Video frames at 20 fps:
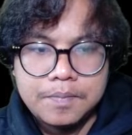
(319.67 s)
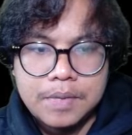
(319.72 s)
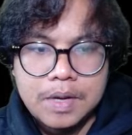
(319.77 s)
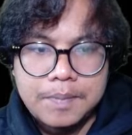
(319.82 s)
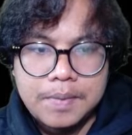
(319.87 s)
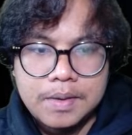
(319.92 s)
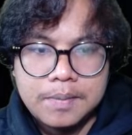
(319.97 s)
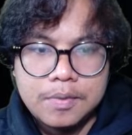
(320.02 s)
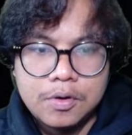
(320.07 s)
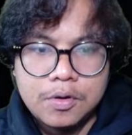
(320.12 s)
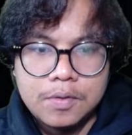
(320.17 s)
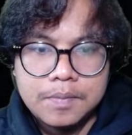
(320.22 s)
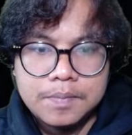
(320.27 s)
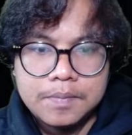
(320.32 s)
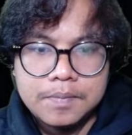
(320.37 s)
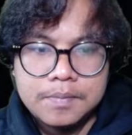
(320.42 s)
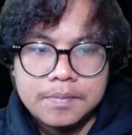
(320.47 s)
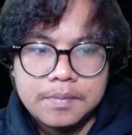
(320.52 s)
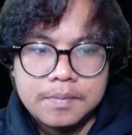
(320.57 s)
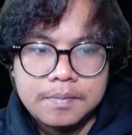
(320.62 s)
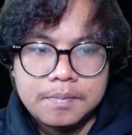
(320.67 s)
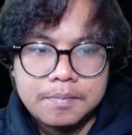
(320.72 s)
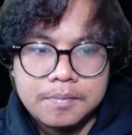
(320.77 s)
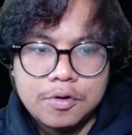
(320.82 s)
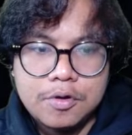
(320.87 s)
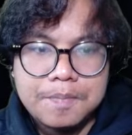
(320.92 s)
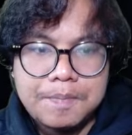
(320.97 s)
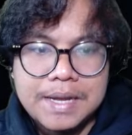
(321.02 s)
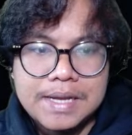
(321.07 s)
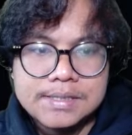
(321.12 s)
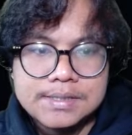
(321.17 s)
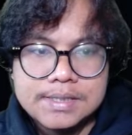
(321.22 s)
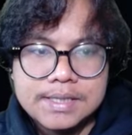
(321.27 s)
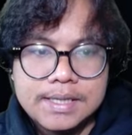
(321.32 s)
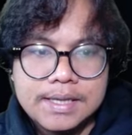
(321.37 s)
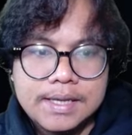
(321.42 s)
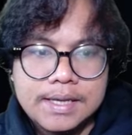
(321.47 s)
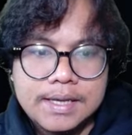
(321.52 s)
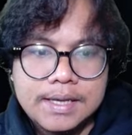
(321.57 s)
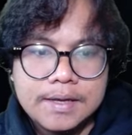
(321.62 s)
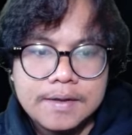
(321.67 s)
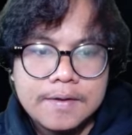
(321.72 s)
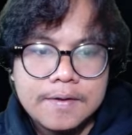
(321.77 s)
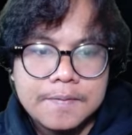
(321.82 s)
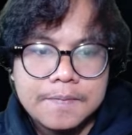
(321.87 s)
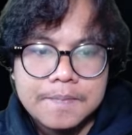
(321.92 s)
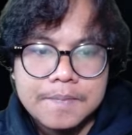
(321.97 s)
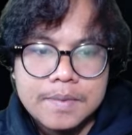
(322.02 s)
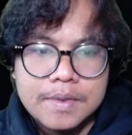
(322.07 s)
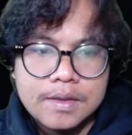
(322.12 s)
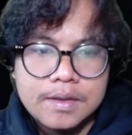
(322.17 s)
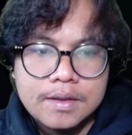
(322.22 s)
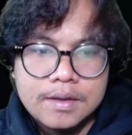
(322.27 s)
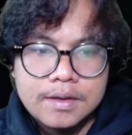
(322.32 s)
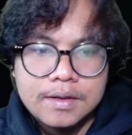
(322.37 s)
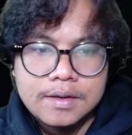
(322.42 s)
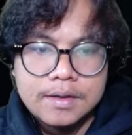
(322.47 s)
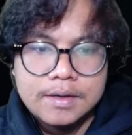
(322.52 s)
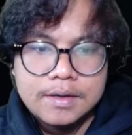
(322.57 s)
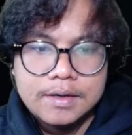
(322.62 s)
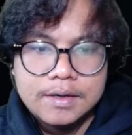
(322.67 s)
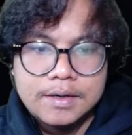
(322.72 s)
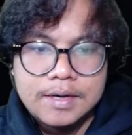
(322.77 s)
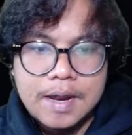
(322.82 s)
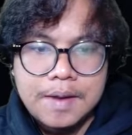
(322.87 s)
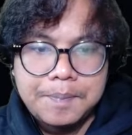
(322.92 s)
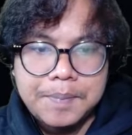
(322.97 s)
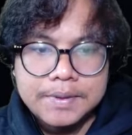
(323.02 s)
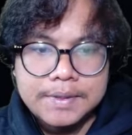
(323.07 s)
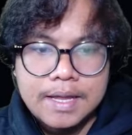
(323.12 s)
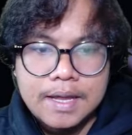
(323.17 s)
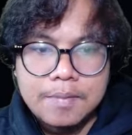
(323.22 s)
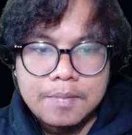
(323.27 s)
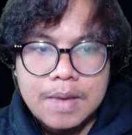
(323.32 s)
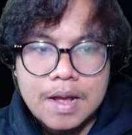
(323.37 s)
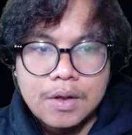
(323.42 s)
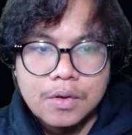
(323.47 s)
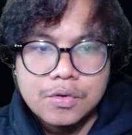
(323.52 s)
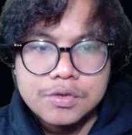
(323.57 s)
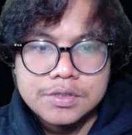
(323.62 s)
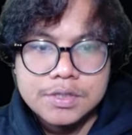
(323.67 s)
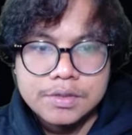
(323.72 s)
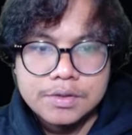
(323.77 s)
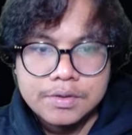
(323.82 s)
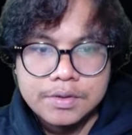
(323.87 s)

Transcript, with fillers: apa belum belum pasti dapat yang bagus gitu